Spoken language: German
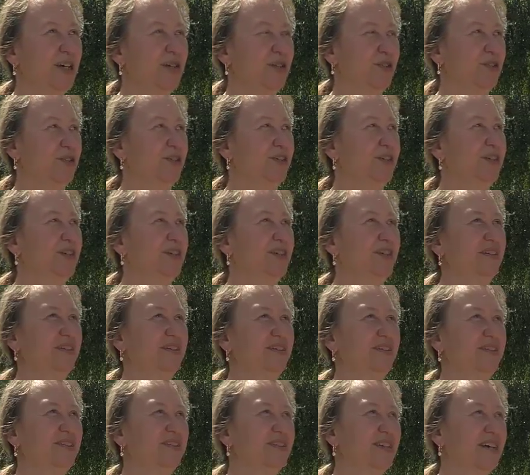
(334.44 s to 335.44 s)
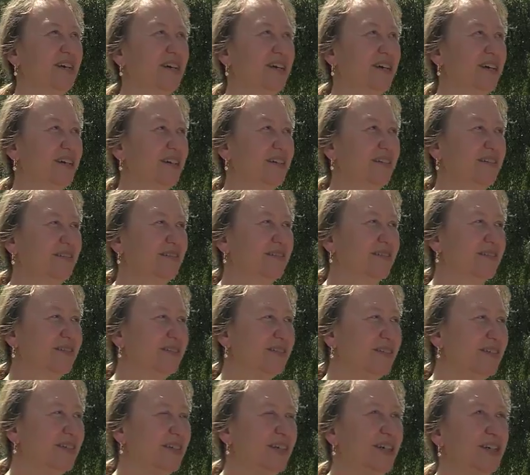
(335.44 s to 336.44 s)
sondern das ist ein,
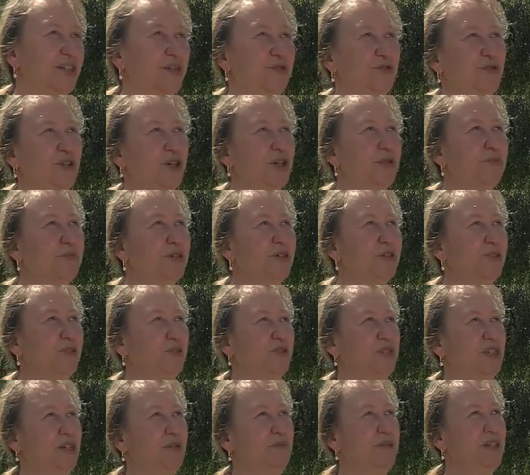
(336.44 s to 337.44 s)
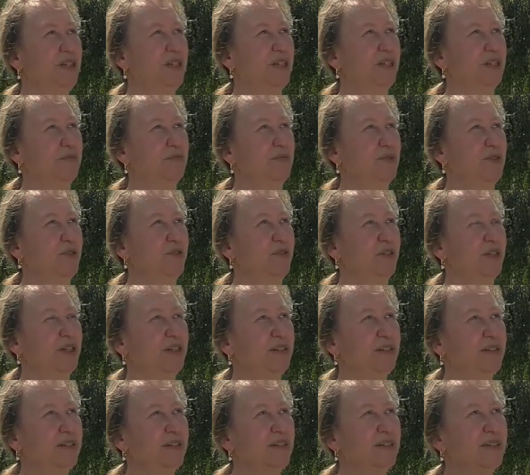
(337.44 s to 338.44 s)
ja, eine Form des Zusammenlebens. Und
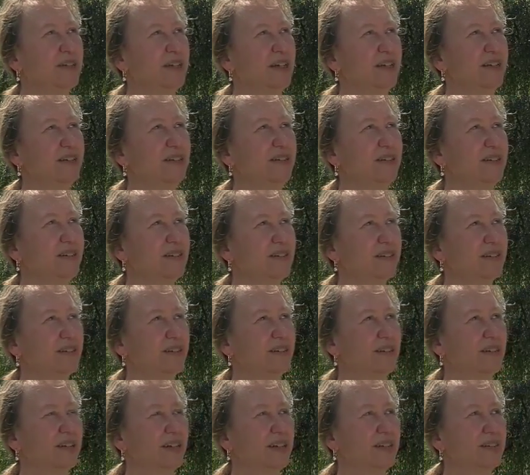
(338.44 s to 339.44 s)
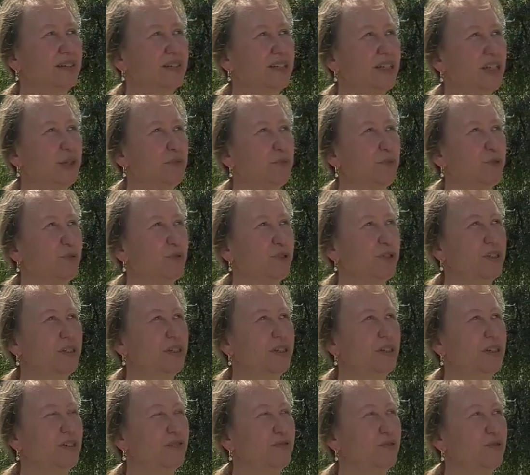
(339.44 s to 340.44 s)
letztlich gelten diese ganzen Gebote
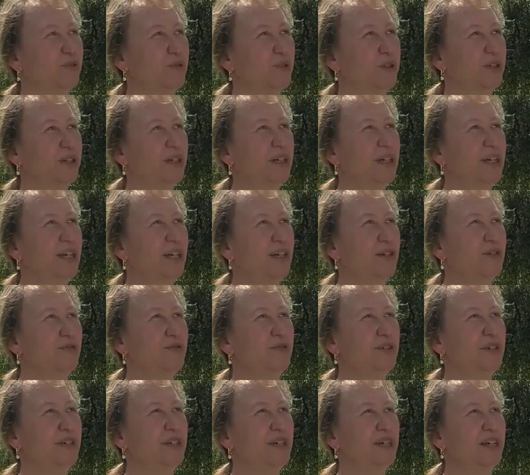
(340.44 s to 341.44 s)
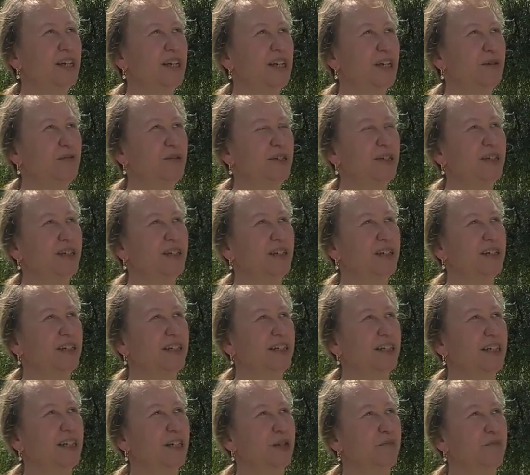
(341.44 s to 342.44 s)
dafür, wie lebe ich in
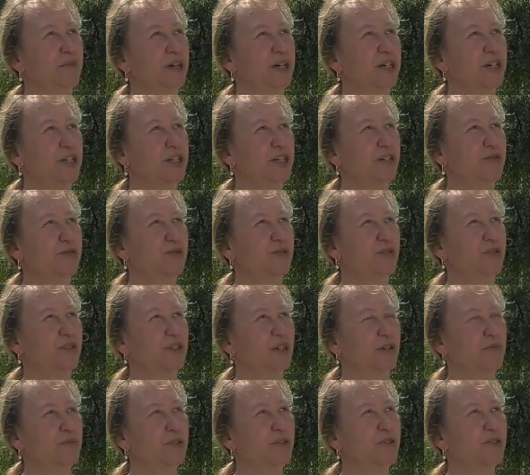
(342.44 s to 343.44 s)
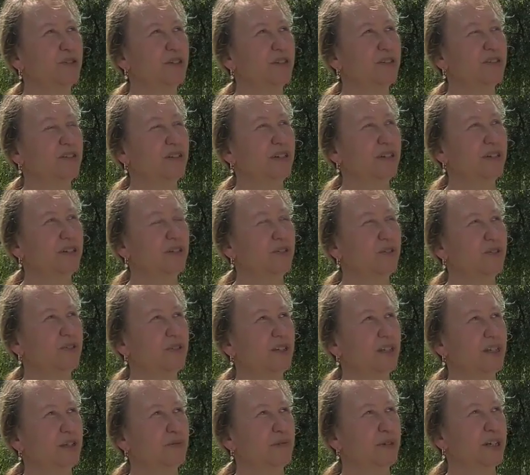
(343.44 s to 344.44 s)
einer Gemeinschaft zusammen, sodass jeder zu
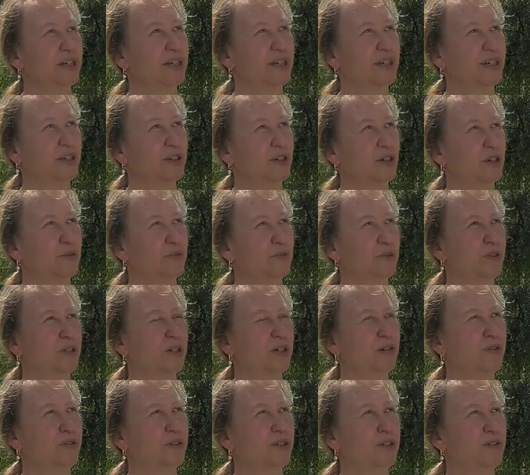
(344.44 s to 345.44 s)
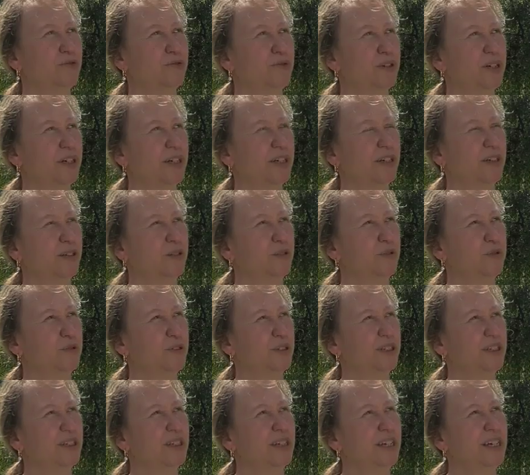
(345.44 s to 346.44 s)
seinem Recht kommt und auch die Freiheit und
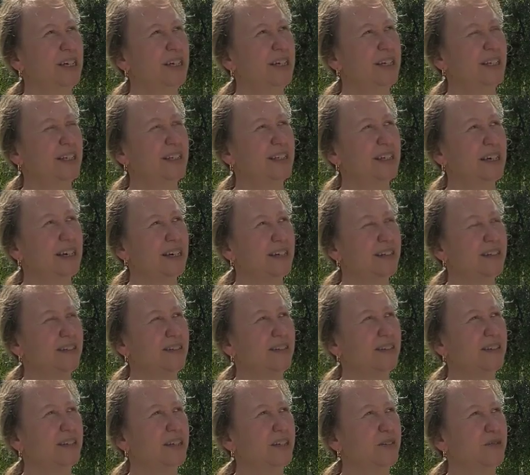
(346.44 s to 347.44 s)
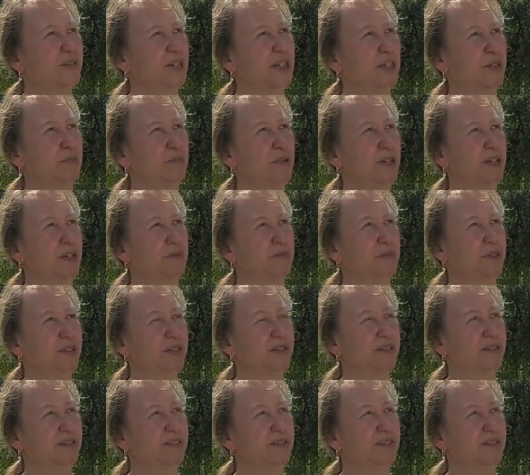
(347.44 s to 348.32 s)
Würde des Einzelnen gewahrt bleibt.